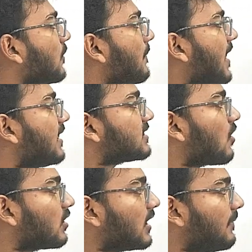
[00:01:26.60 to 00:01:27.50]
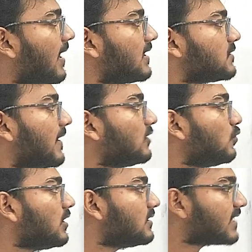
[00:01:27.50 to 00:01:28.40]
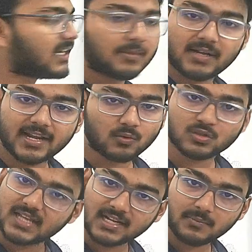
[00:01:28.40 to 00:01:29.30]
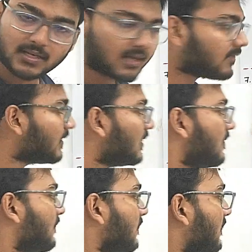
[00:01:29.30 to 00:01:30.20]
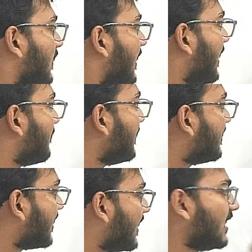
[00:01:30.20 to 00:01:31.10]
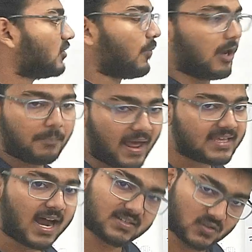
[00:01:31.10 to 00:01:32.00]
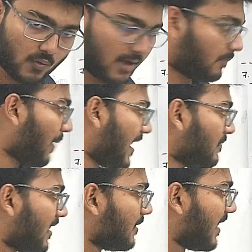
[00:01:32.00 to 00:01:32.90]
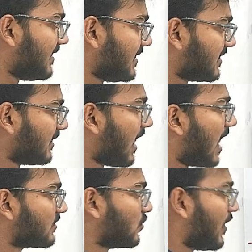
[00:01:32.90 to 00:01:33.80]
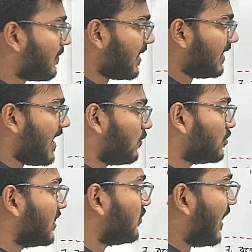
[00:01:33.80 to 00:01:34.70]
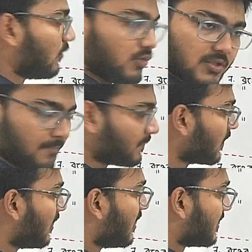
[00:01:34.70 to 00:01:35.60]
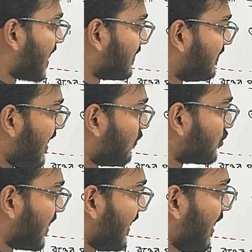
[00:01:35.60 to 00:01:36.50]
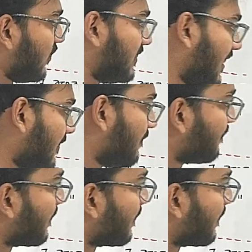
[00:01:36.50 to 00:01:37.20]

কত হবে বিয়াল্লিশের অর্ধেক বিয়াল্লিশ বাই দুই সেন্টিমিটার একুশ সেন্টিমিটার বৃত্তের ক্ষেত্রফল পাই আর স্কোয়ার পাই মানে বাইশের সাত আর স্কোয়ার মানে কি একুশ ইন্টু একুশ সাত দিয়ে একুশ কেটে গেল তিন